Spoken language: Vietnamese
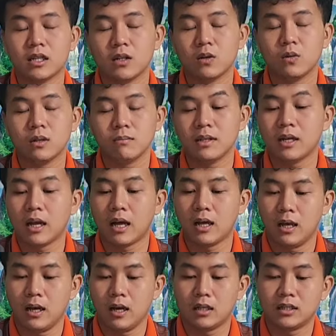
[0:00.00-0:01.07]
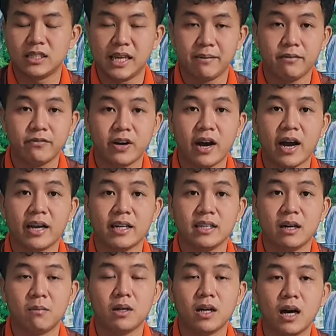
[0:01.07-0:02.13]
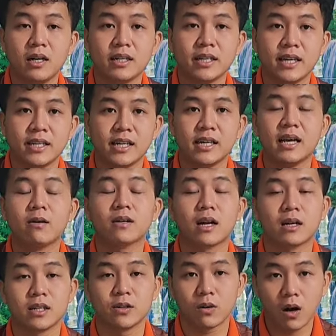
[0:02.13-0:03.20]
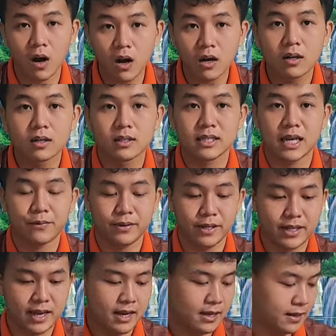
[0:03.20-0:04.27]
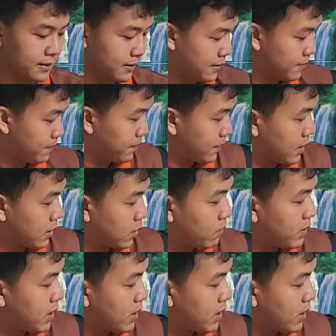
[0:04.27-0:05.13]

Chứ những cái cuốn giống như là Sư Dạy Bóng Phai, Ông Ba Thớ này kia thì ở đây Quốc Thành đều có nha quý vị nha.